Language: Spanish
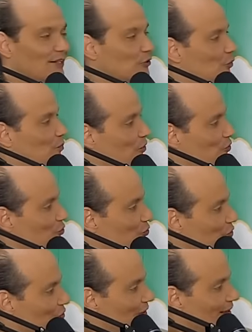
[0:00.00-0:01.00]
del
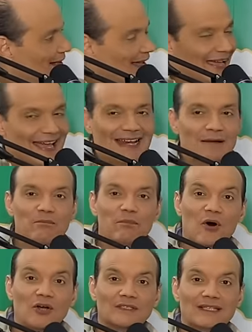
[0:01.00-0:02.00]
2x1, el
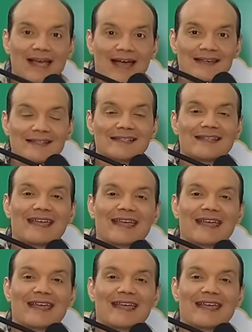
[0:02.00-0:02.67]
podcast